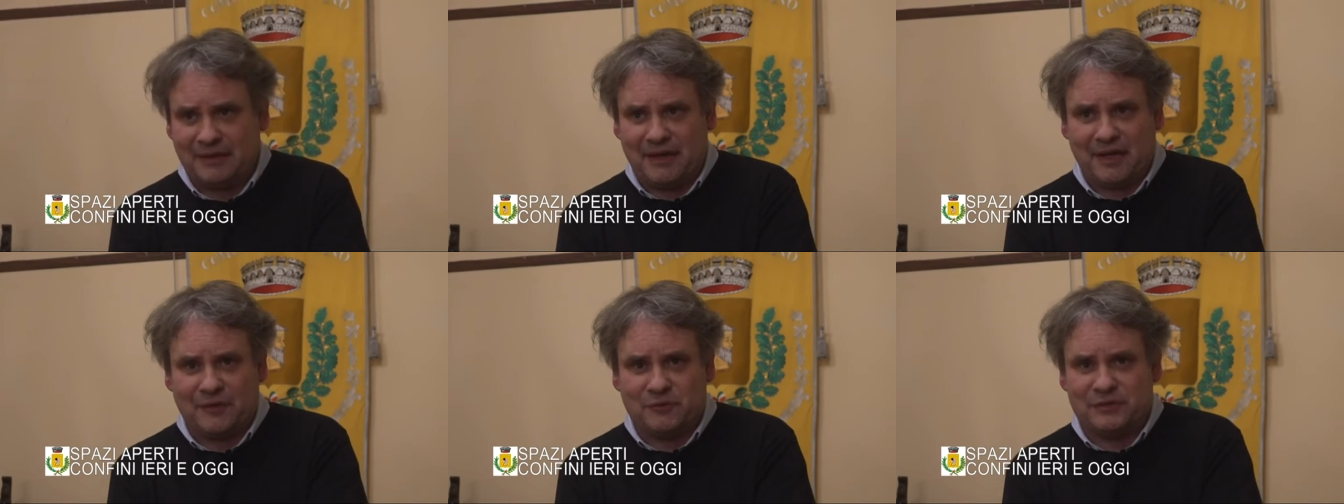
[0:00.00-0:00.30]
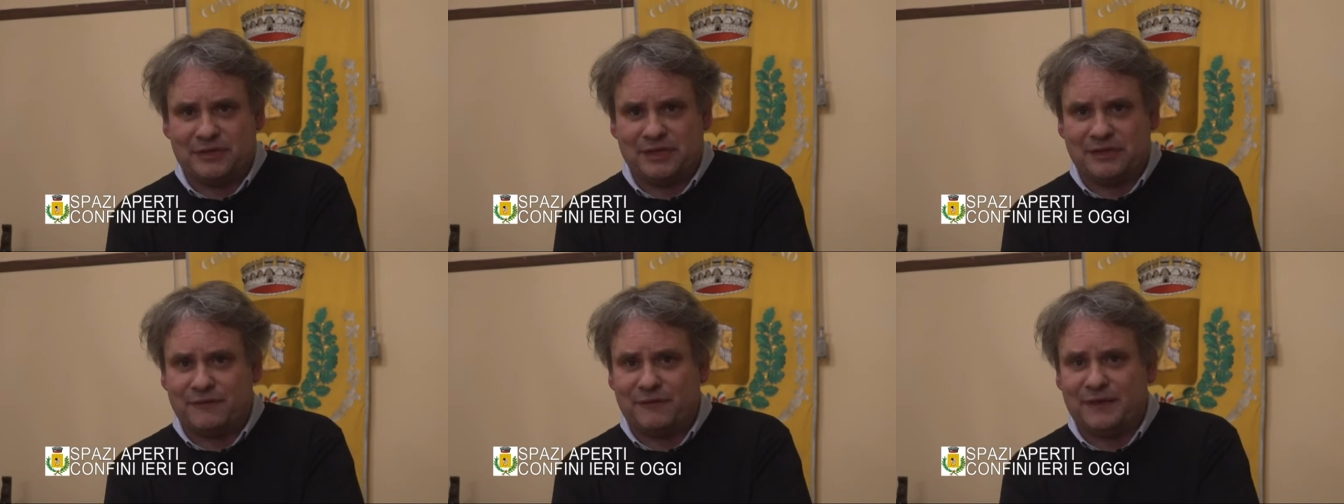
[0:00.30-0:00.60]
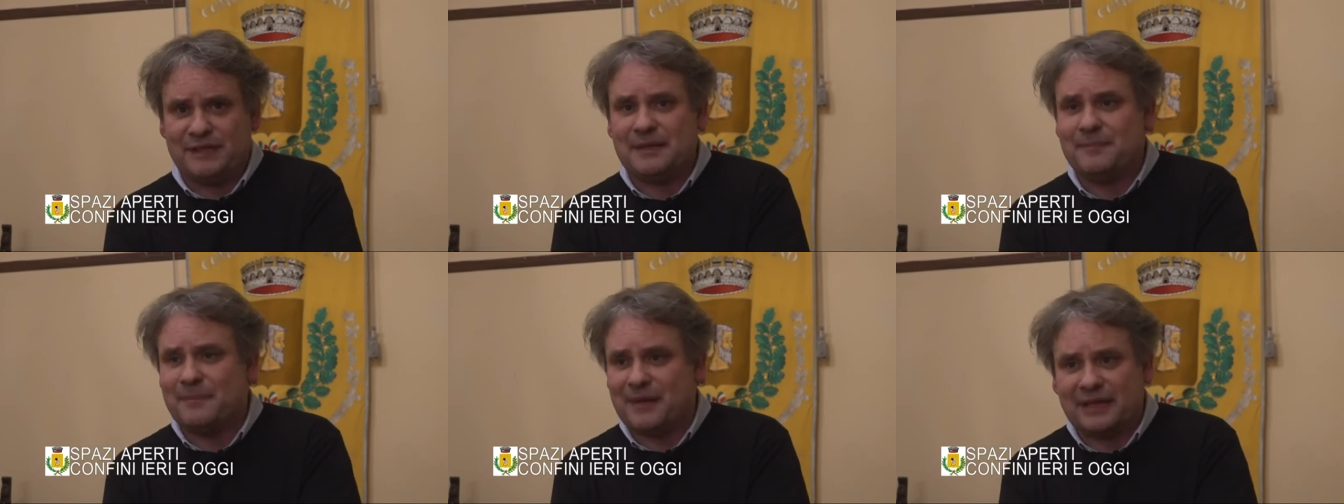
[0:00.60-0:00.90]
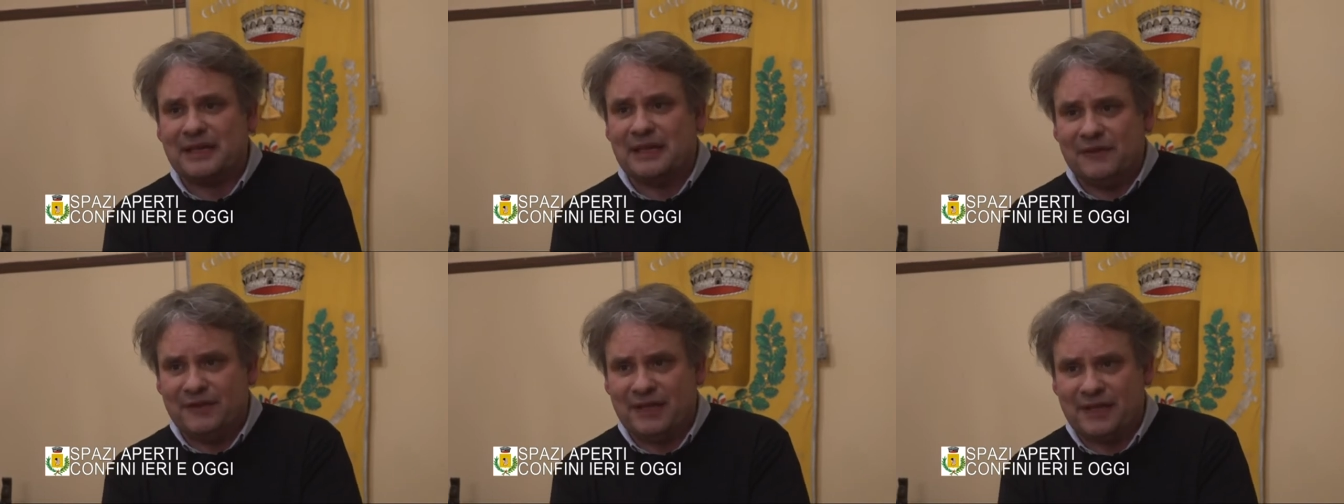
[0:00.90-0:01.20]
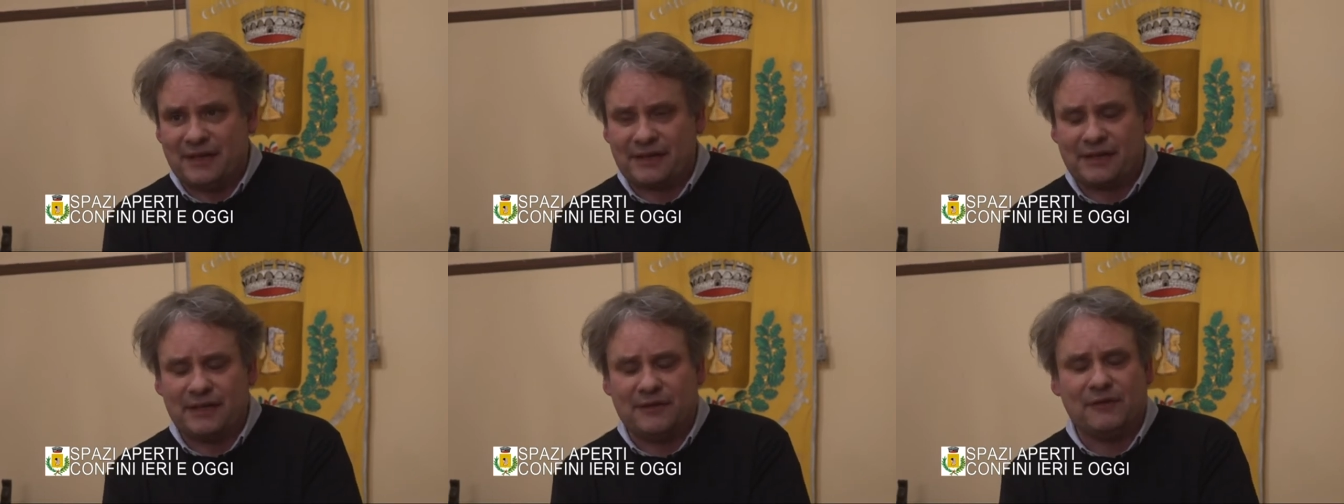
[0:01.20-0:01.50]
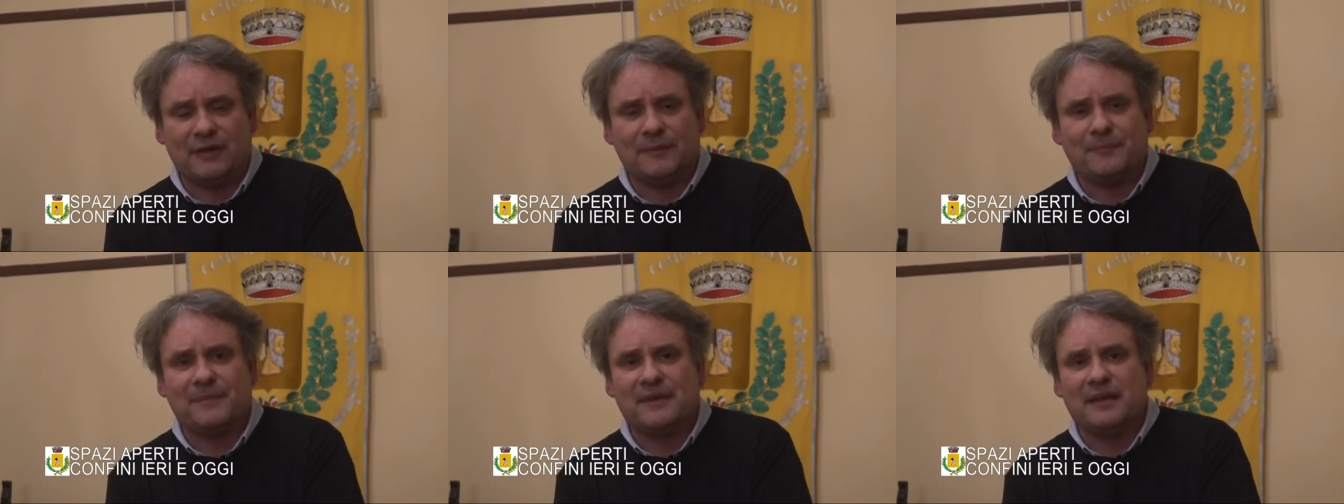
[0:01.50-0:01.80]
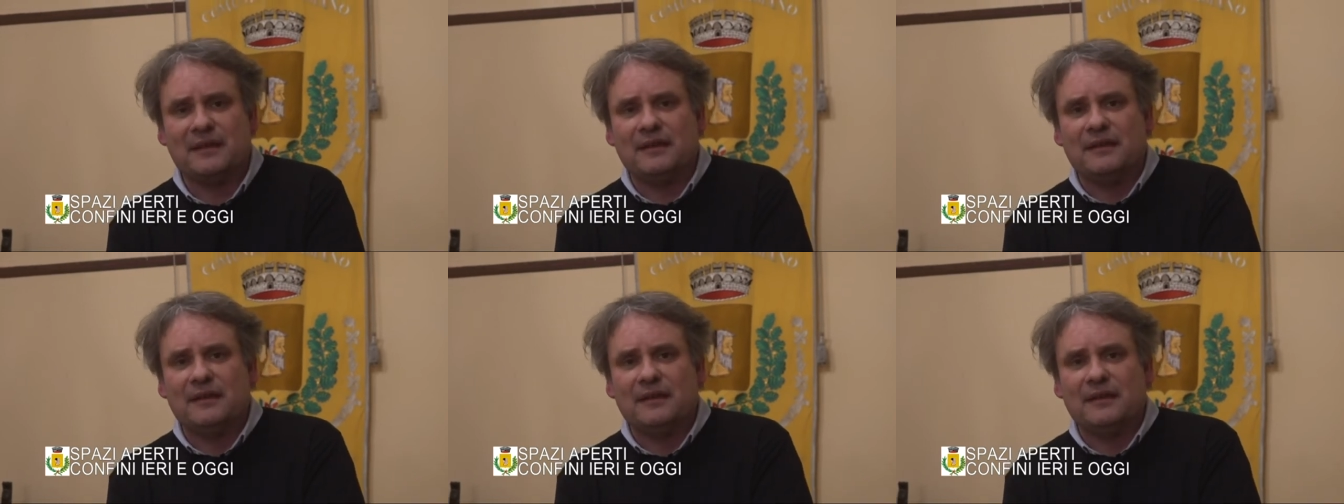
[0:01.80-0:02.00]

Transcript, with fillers: a tutti gli effetti per chi vi arriva.